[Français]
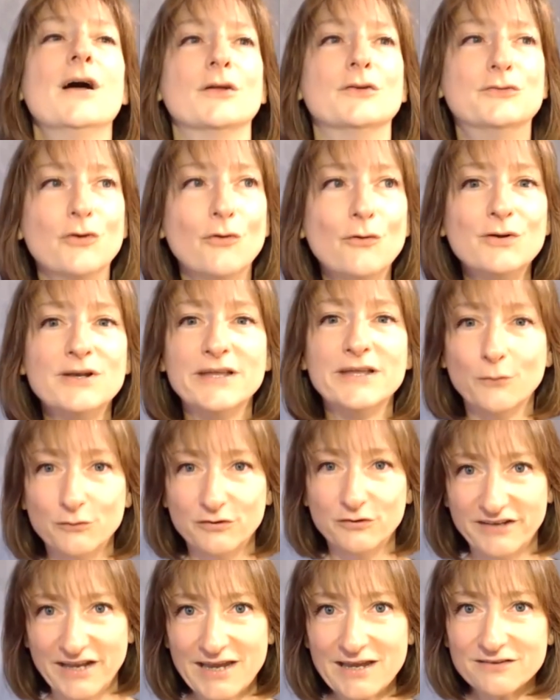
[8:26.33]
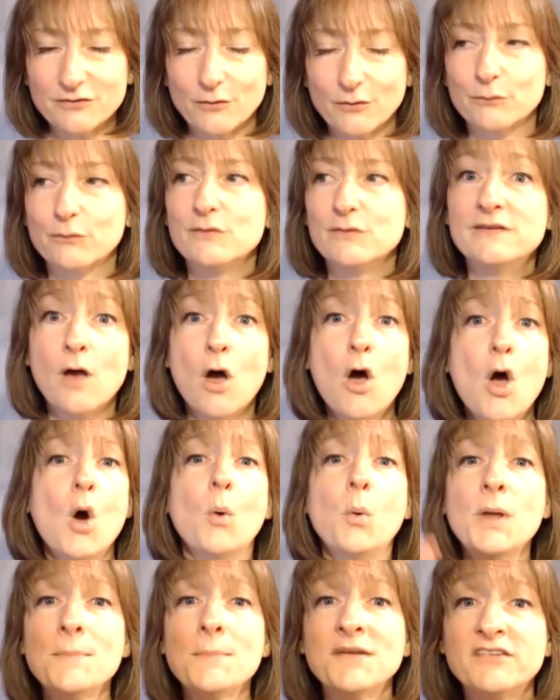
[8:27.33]
dans les recherches en se disant
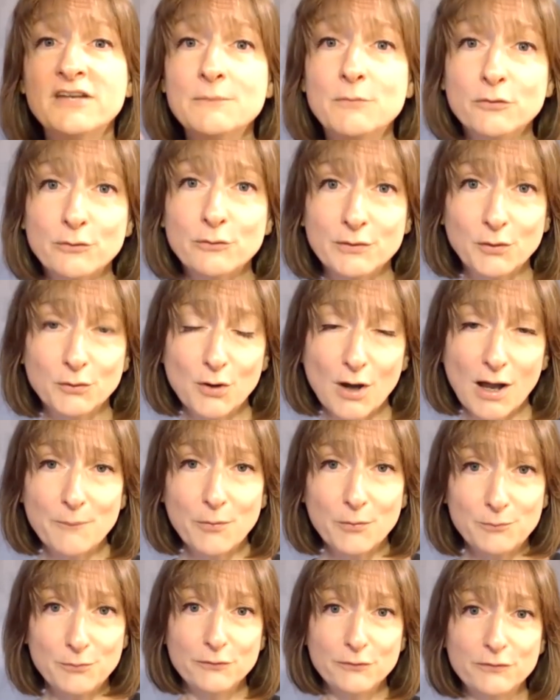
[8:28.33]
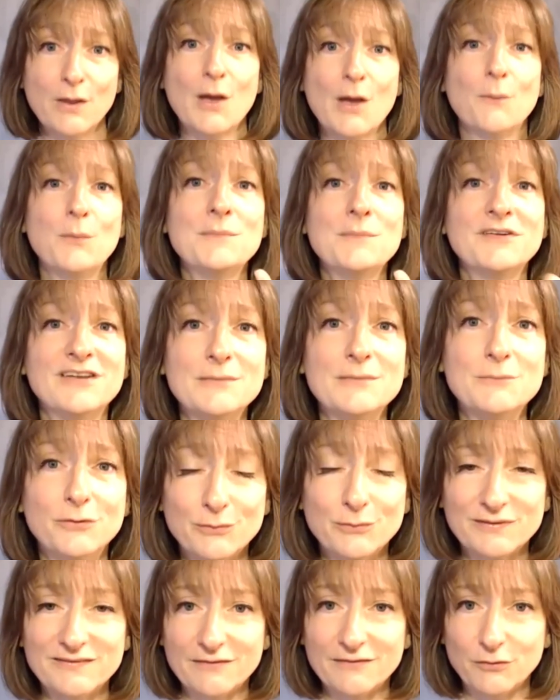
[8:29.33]
oui mais j'ai besoin encore un peu plus, oui mais j'ai
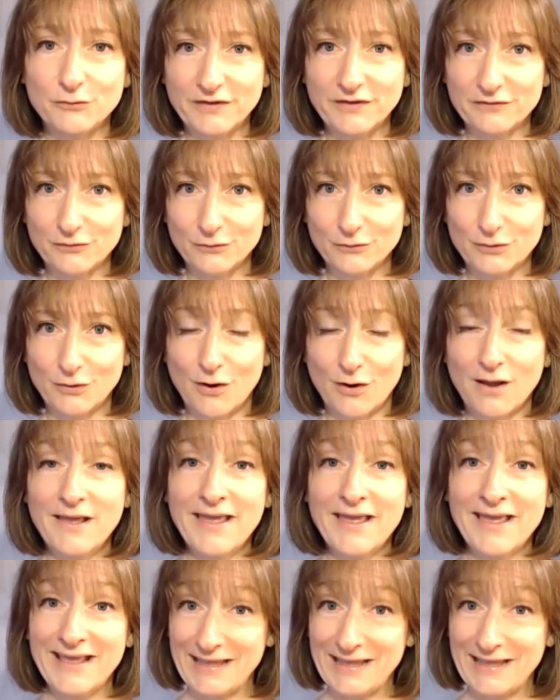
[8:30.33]
besoin davantage encore.